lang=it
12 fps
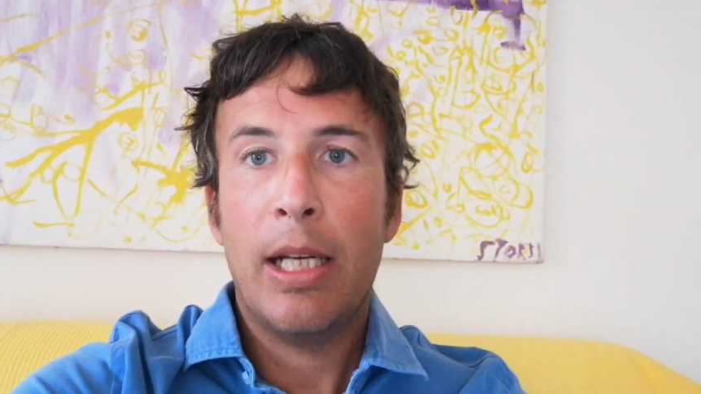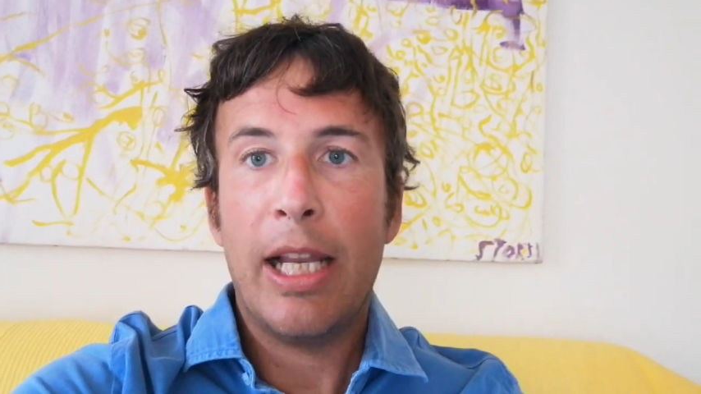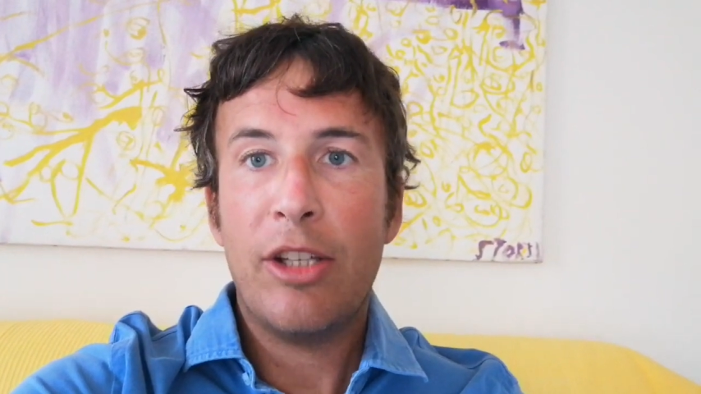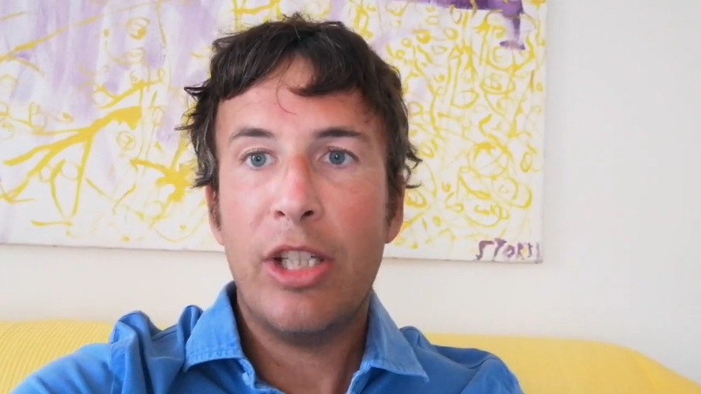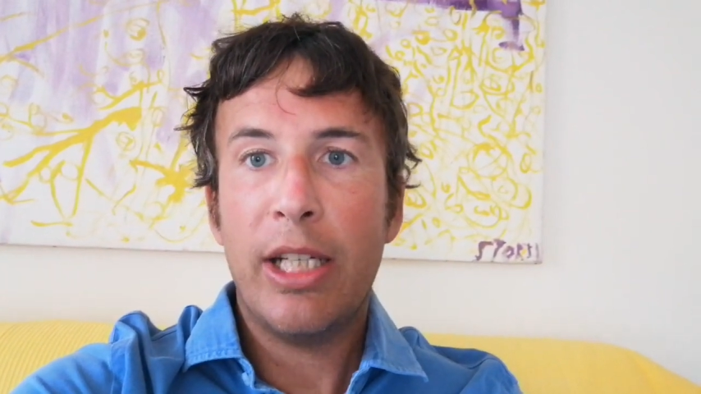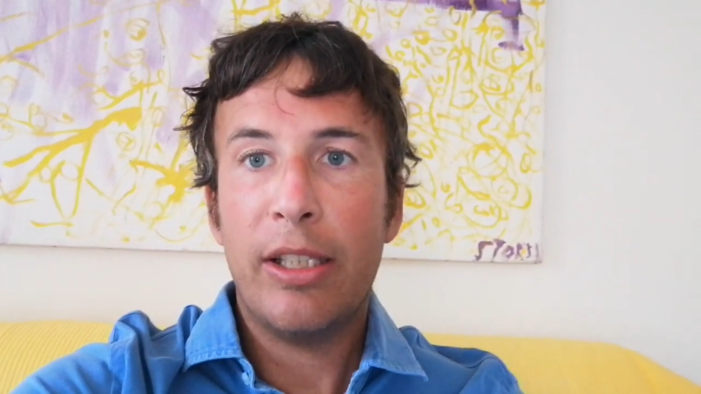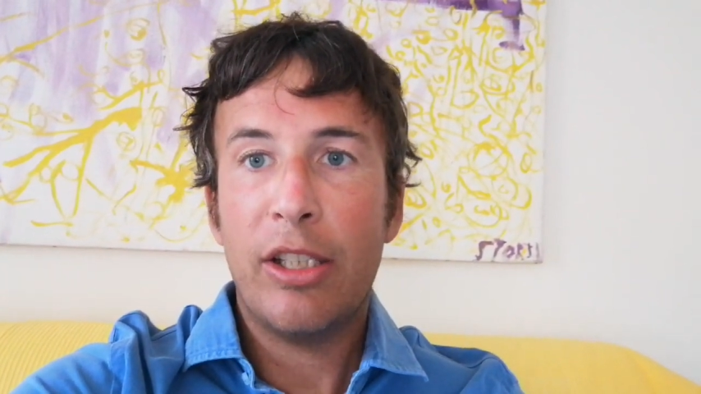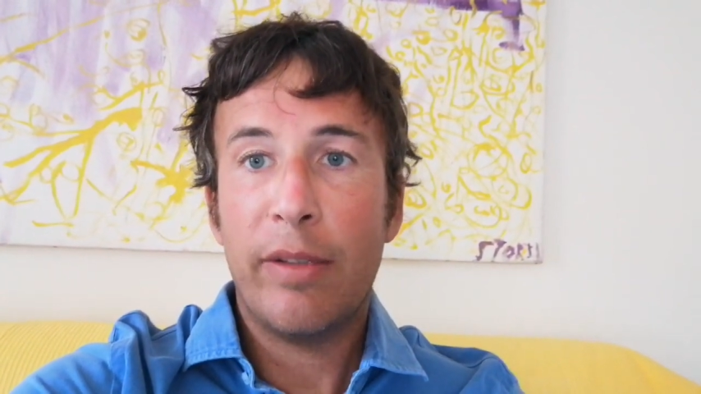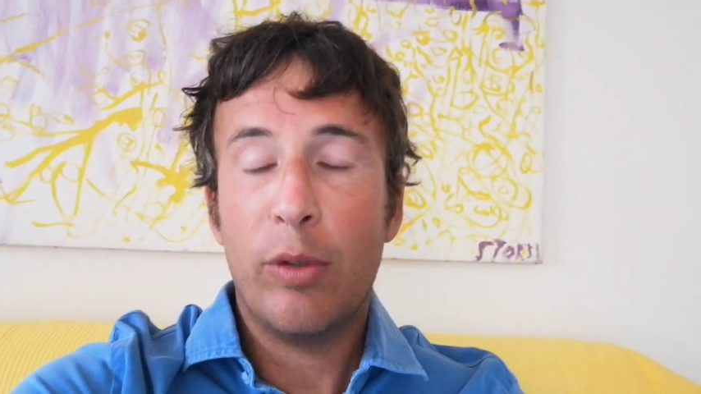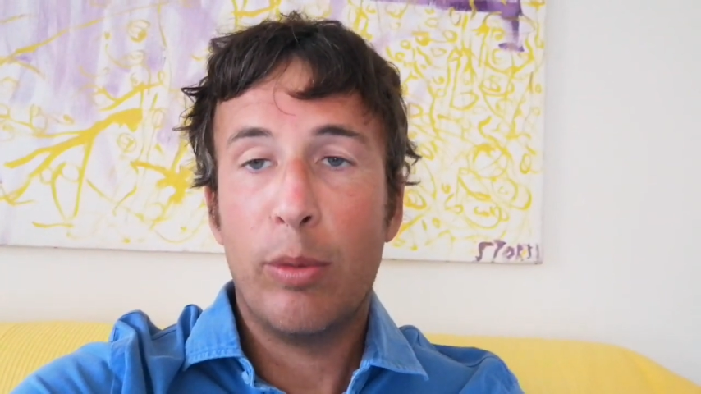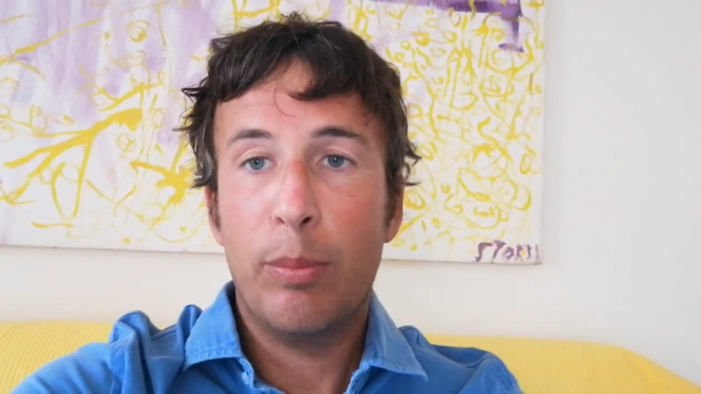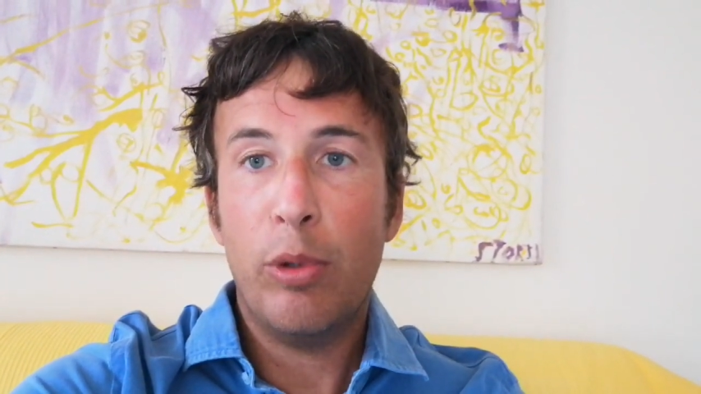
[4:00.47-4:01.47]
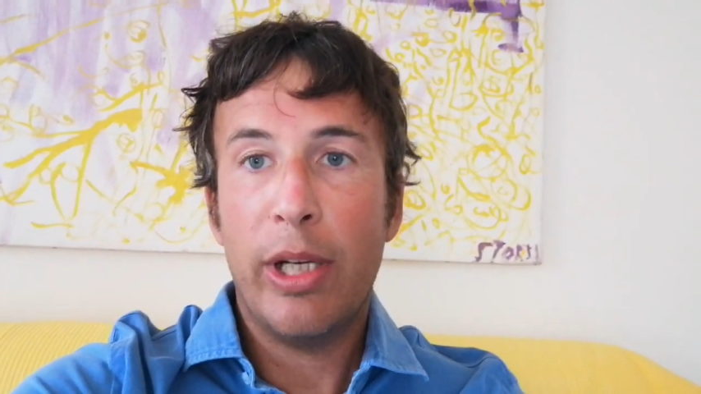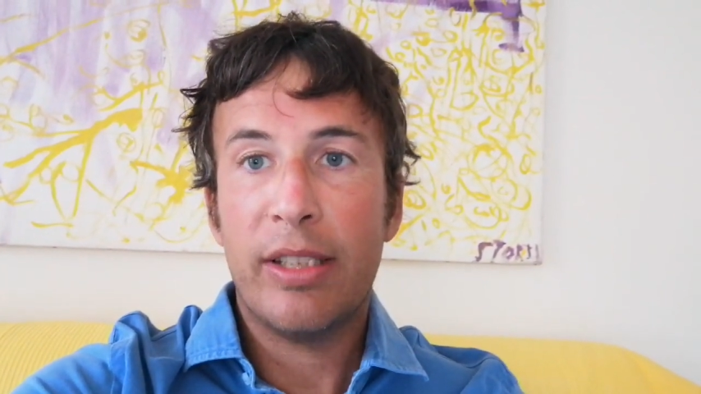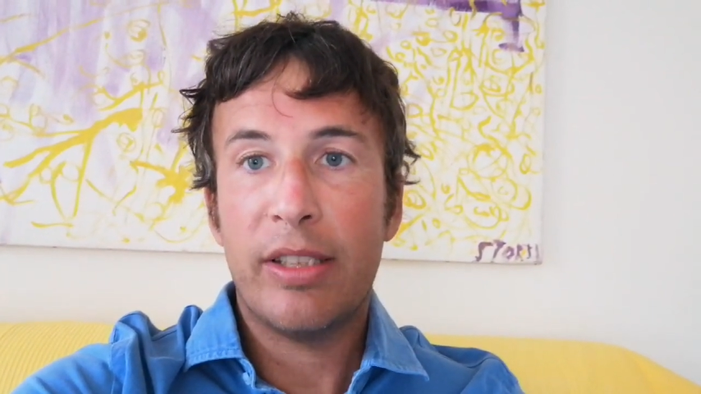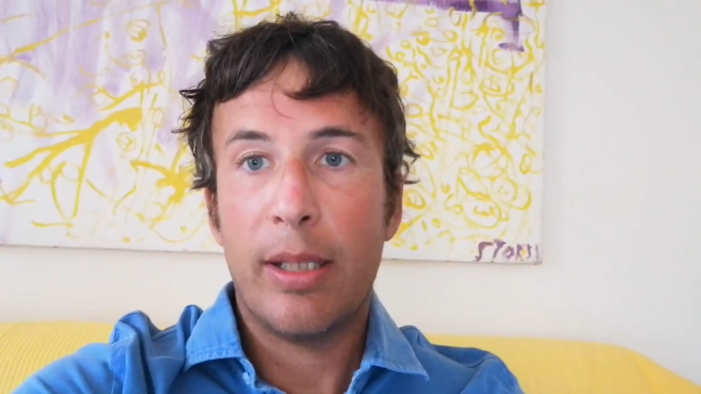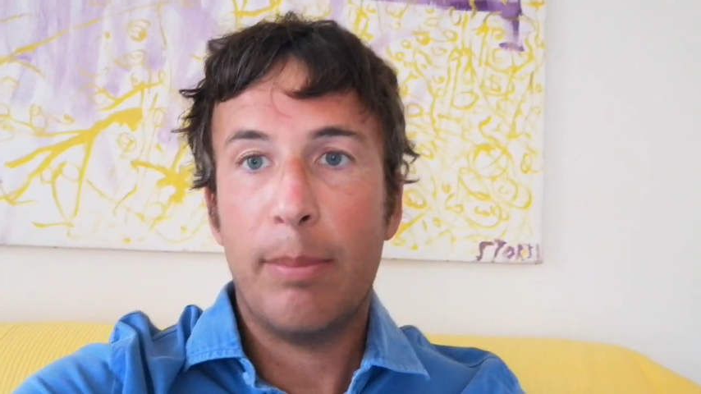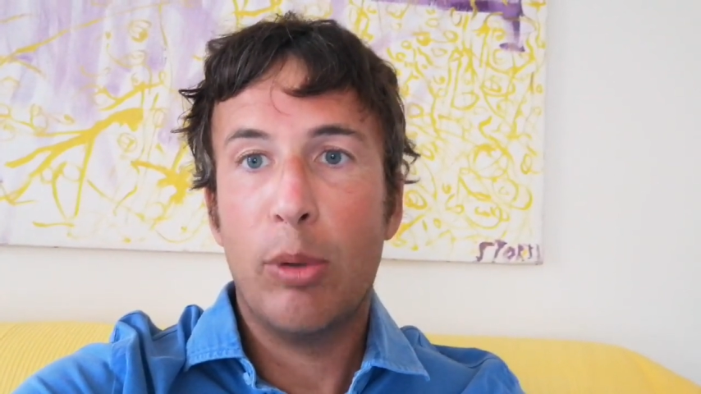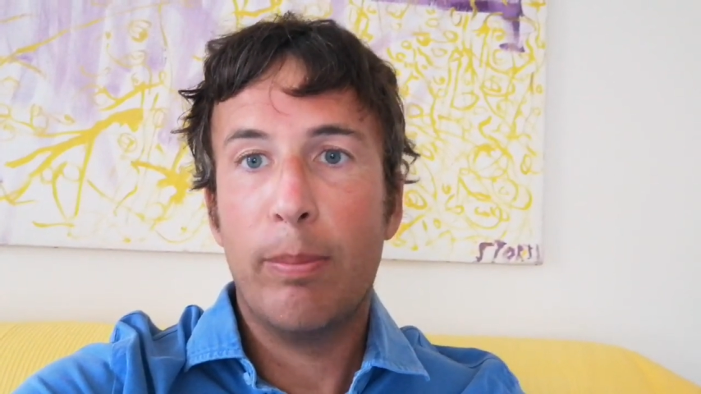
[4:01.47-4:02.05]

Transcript: La Cina, dicevo, non può essere